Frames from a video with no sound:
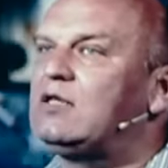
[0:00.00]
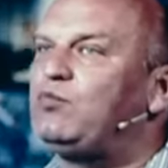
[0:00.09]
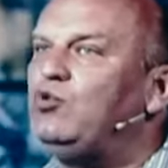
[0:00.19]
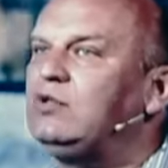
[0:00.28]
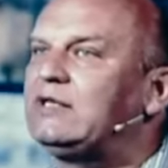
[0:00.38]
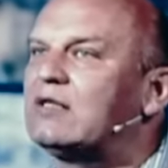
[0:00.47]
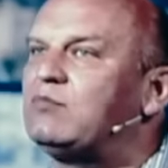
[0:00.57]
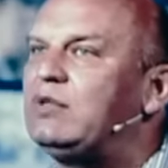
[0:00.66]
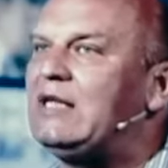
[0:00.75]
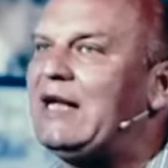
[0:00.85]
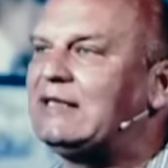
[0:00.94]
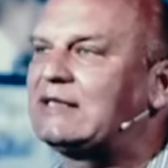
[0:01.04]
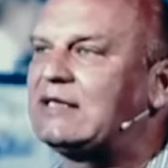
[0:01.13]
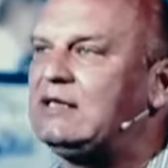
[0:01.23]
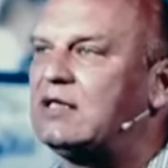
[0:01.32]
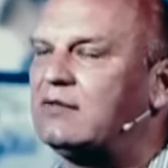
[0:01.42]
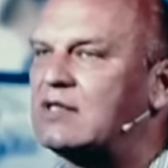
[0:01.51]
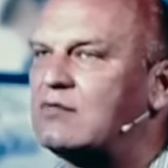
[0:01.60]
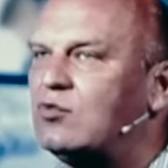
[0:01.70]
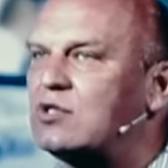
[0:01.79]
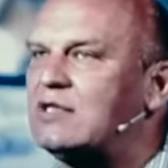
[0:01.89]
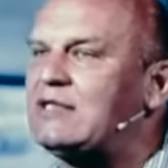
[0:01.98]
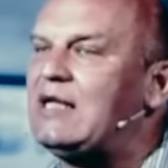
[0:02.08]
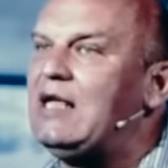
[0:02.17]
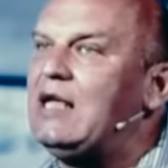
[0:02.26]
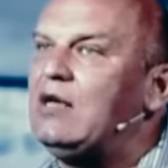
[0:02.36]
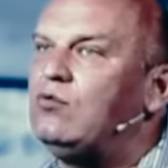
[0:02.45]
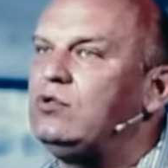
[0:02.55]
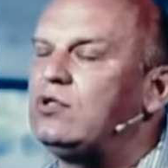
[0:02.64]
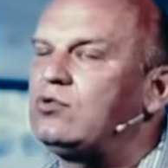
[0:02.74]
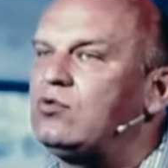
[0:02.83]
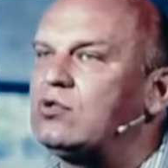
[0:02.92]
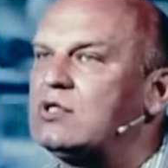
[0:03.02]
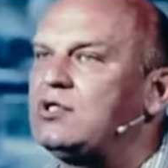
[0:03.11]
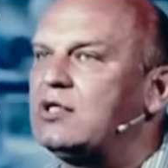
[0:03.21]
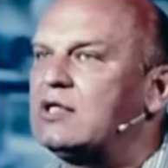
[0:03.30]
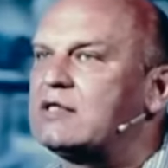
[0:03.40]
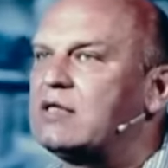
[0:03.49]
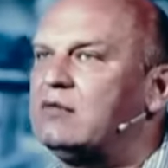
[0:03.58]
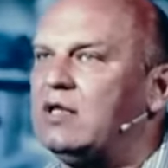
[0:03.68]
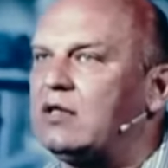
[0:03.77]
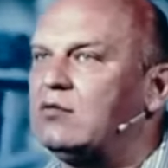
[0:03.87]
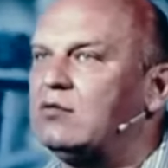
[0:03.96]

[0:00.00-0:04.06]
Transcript: пунктах была открыта возможность уничтожить Чехословакию.